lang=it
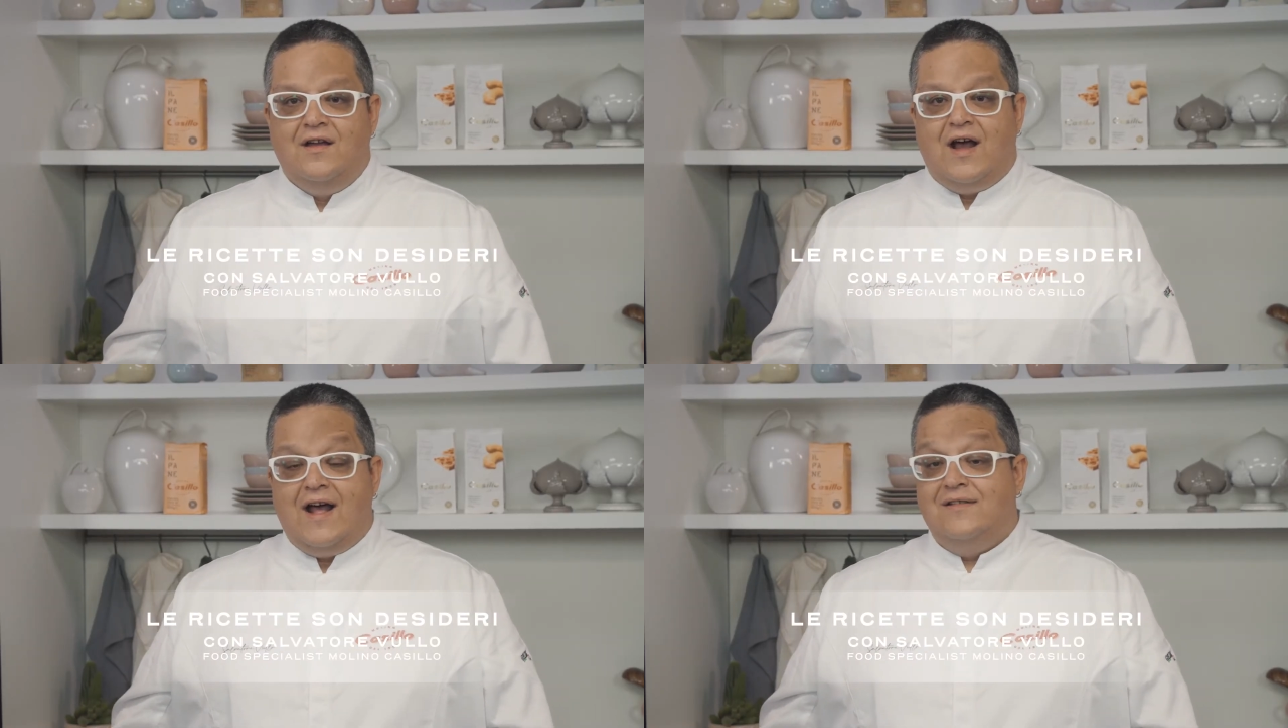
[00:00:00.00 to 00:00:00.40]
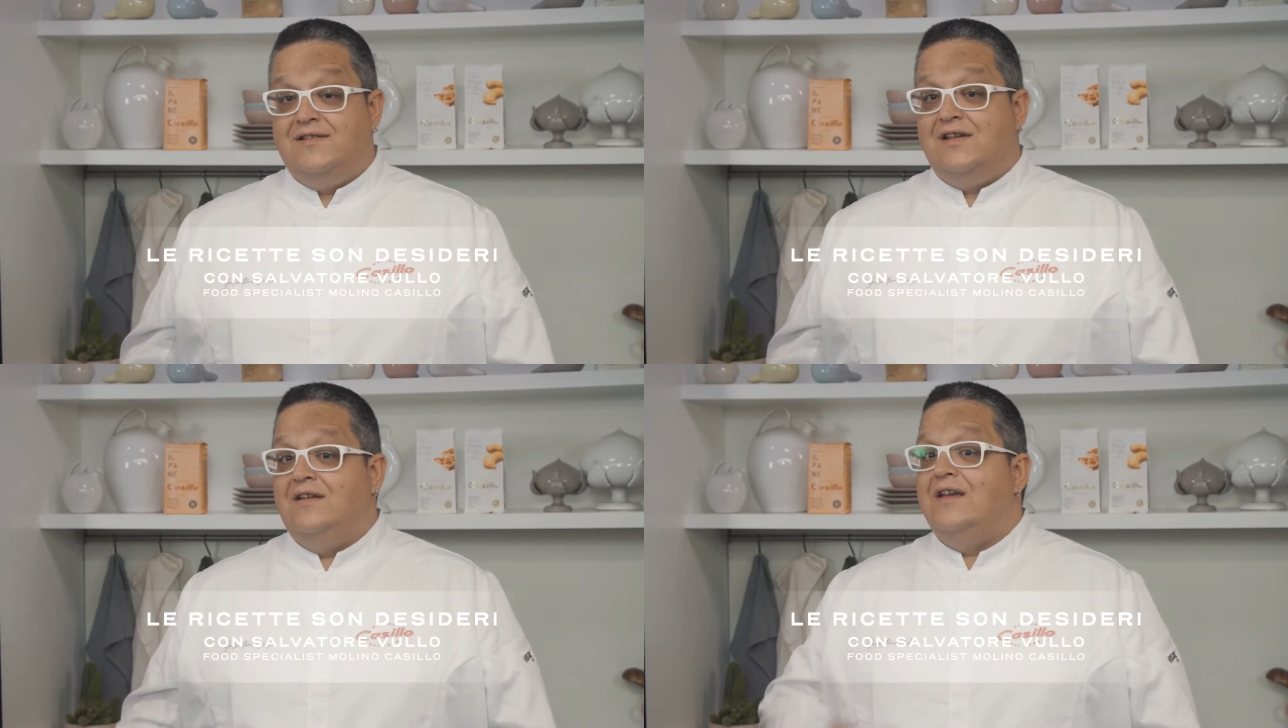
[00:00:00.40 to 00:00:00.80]

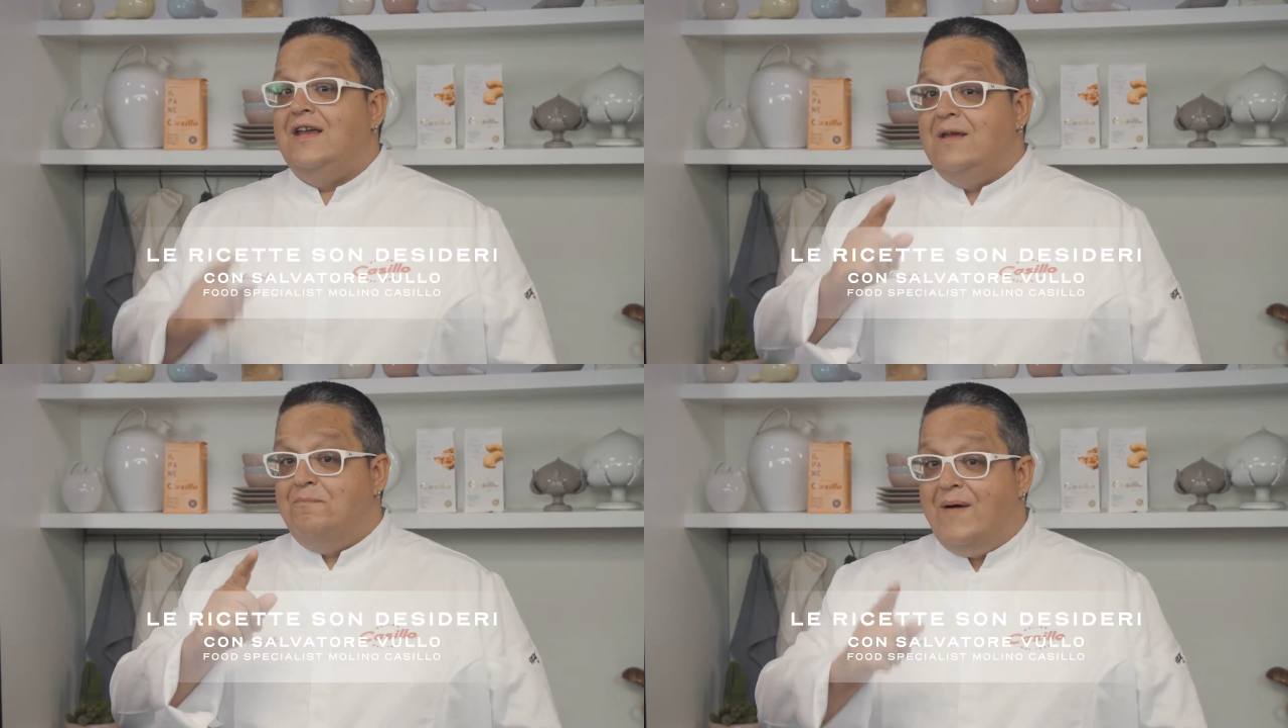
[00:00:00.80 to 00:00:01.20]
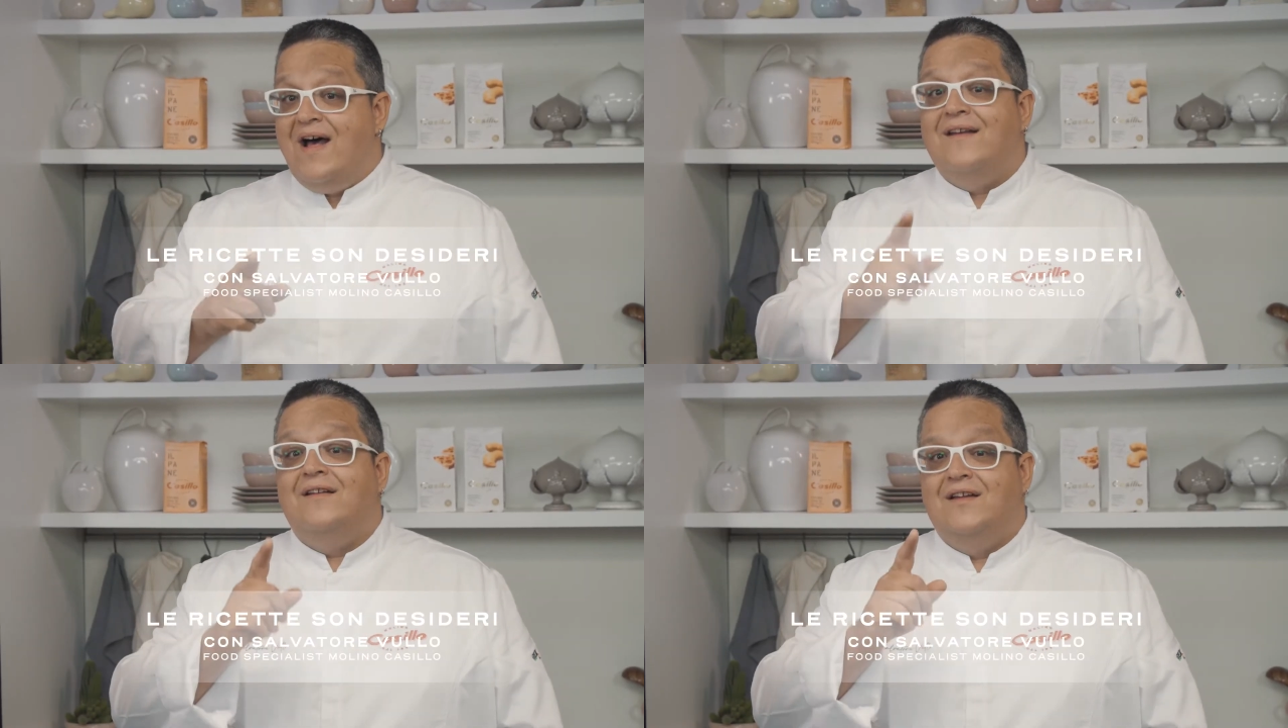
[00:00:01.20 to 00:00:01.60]
anzi i
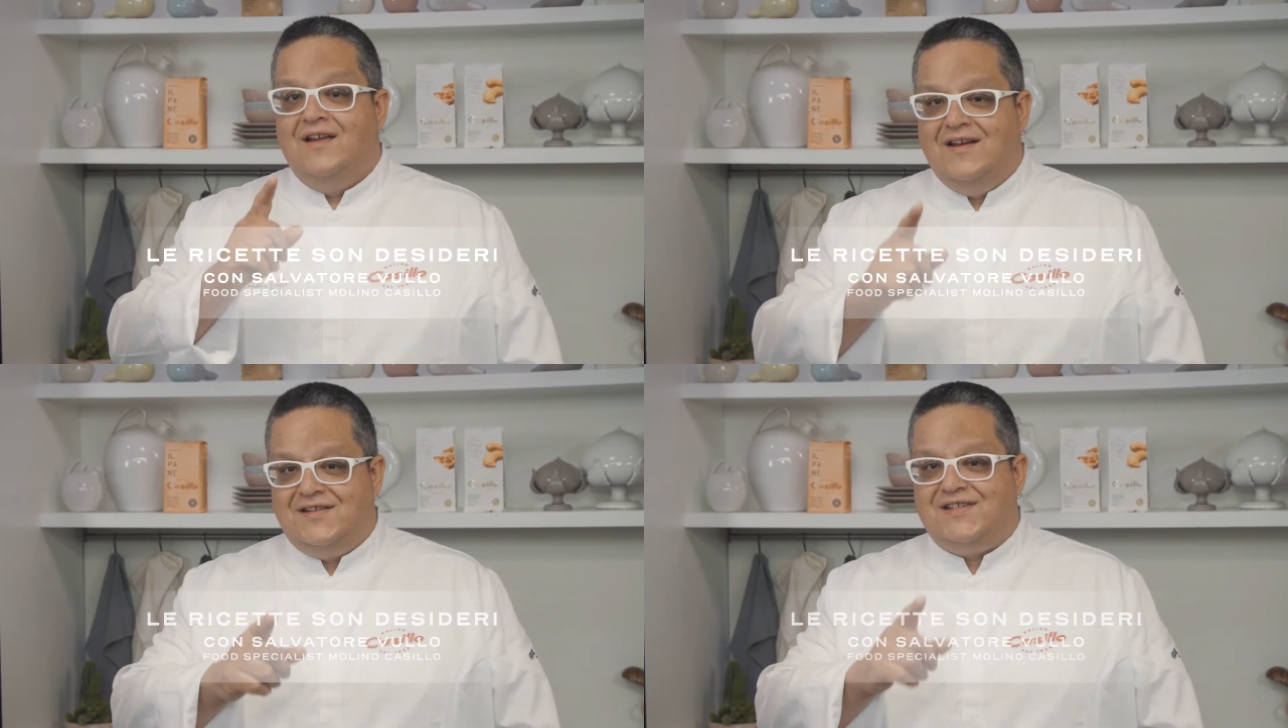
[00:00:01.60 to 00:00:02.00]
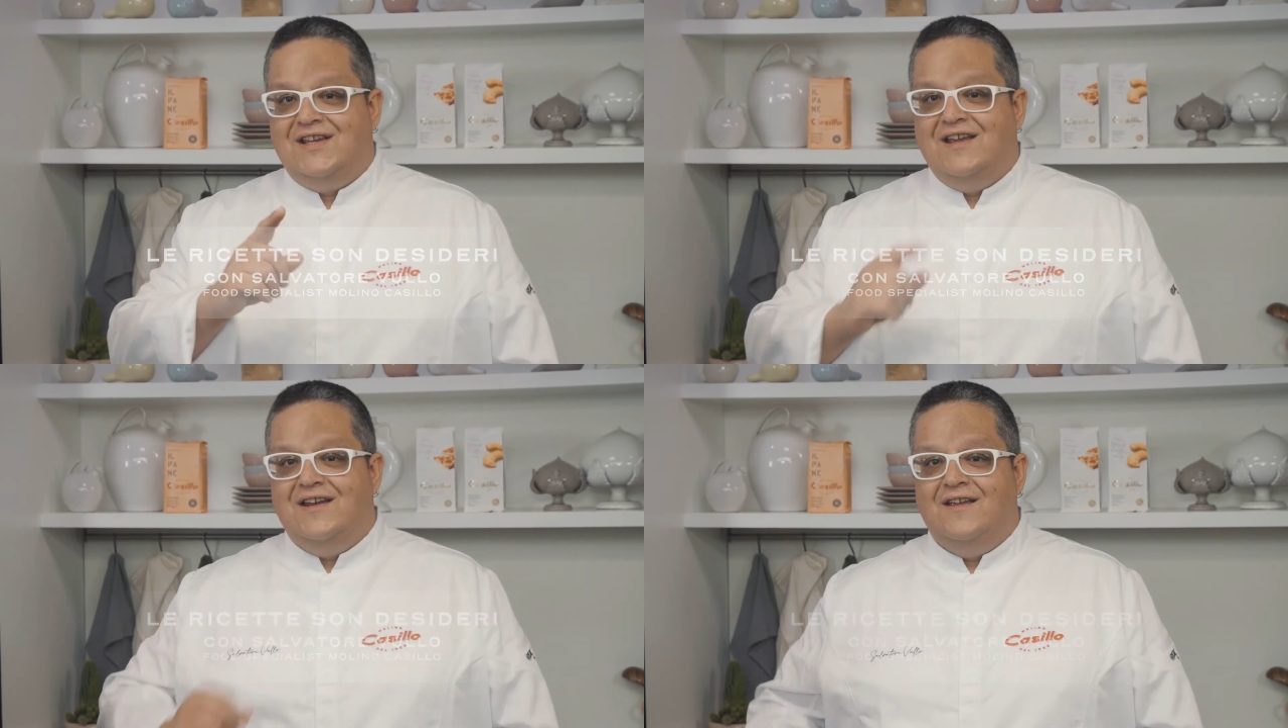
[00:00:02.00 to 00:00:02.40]
pan
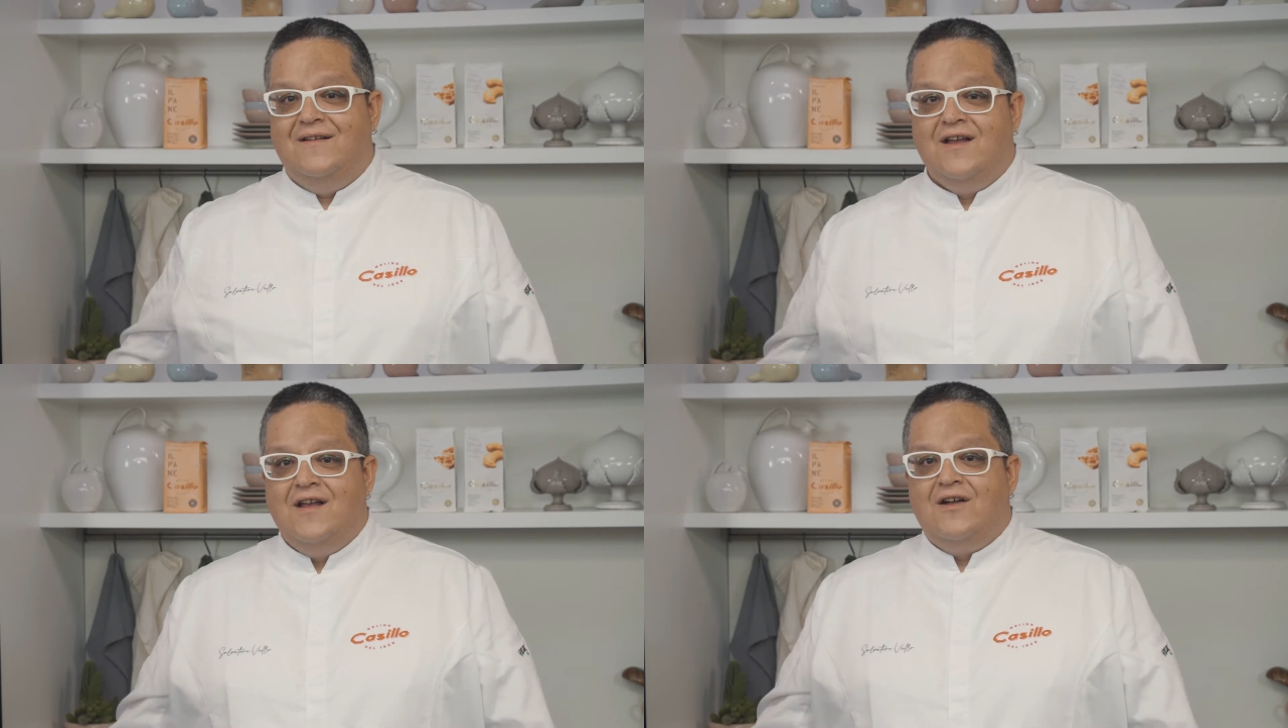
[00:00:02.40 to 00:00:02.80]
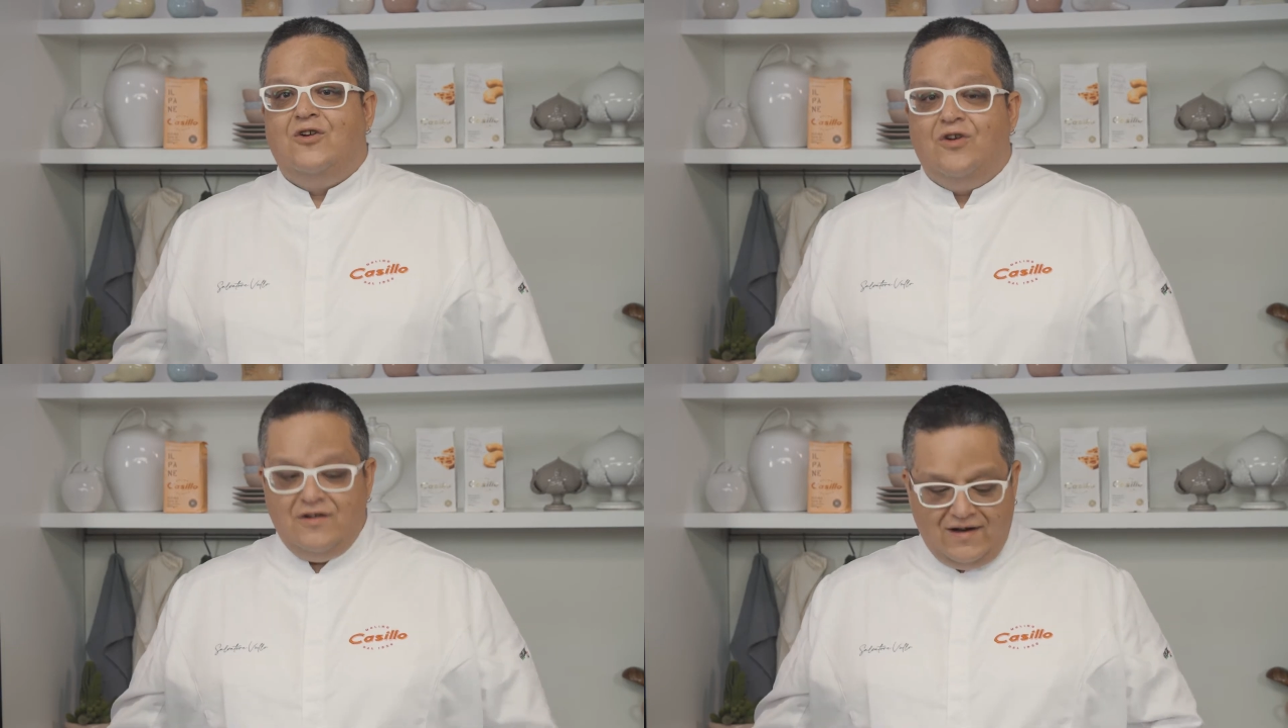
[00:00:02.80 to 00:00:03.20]
grissini,
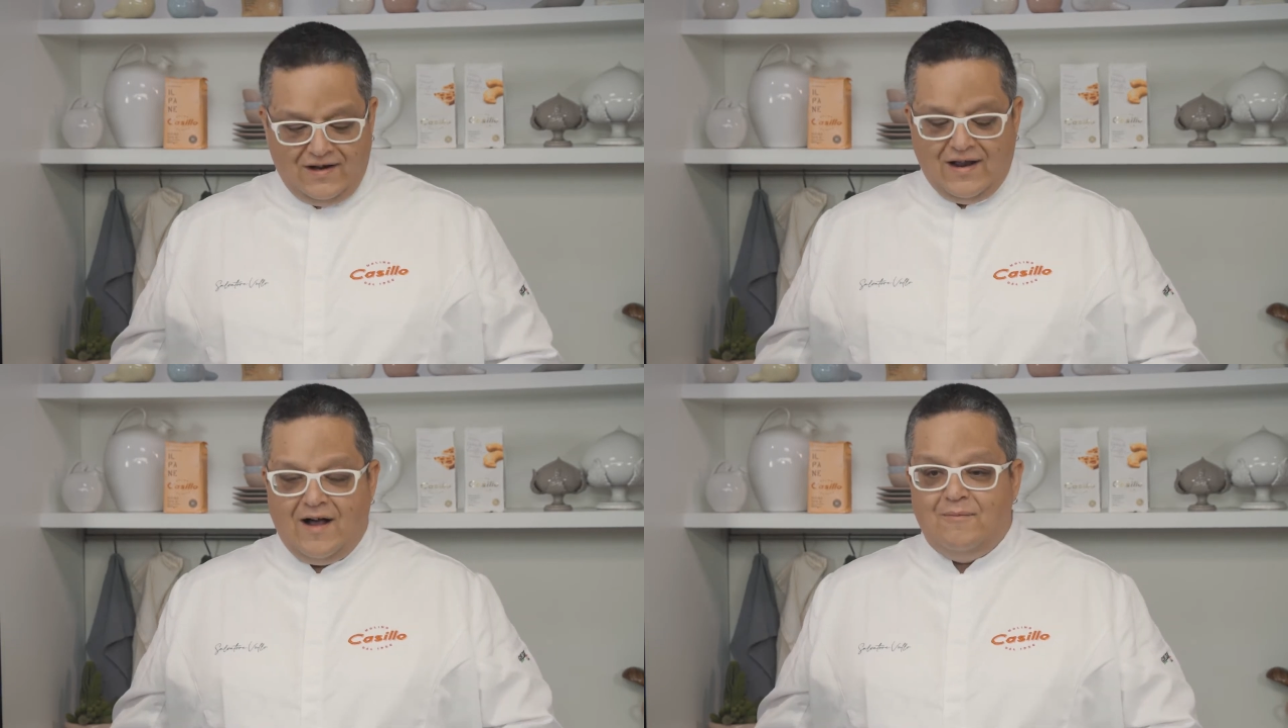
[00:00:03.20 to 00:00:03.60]
con la